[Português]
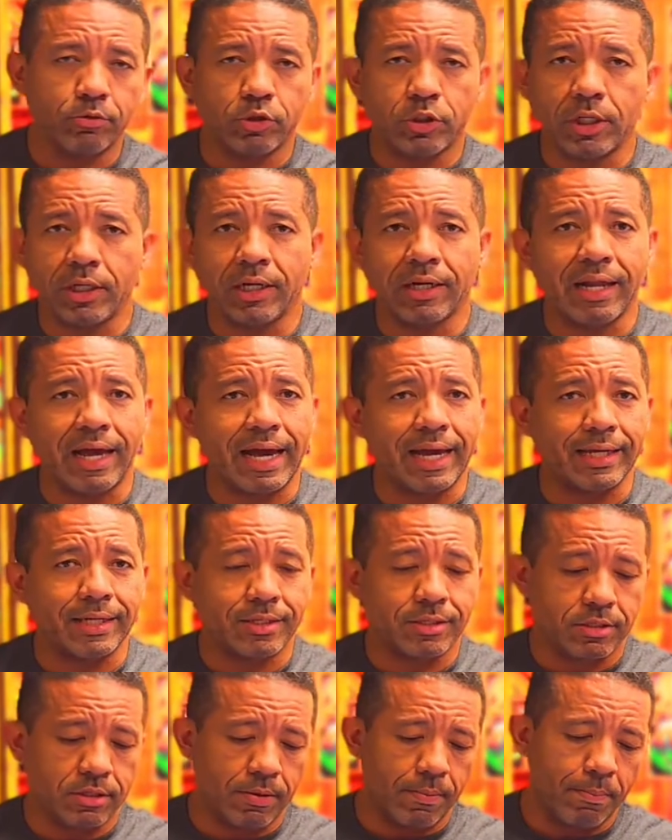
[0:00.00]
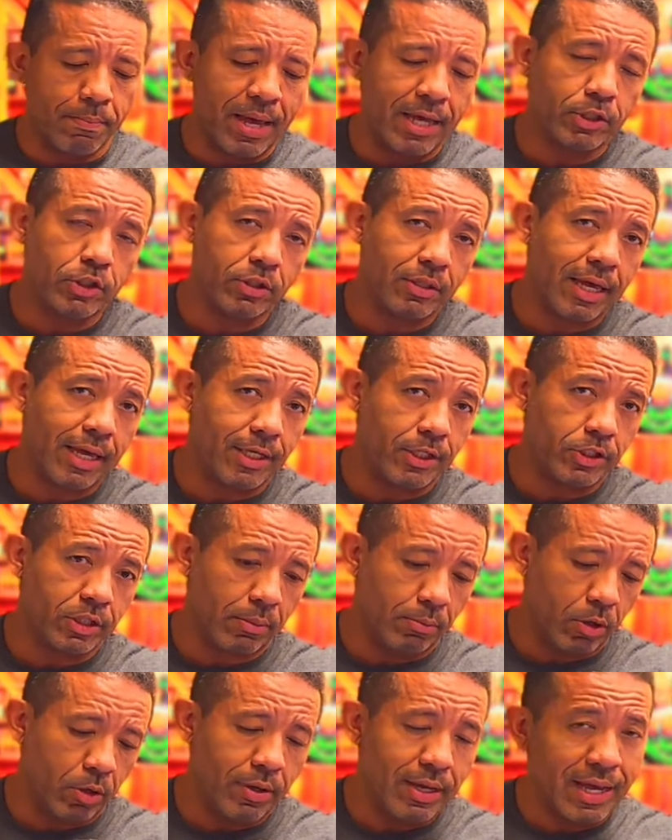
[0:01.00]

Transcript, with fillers: de lilás, mede 10, tá bom?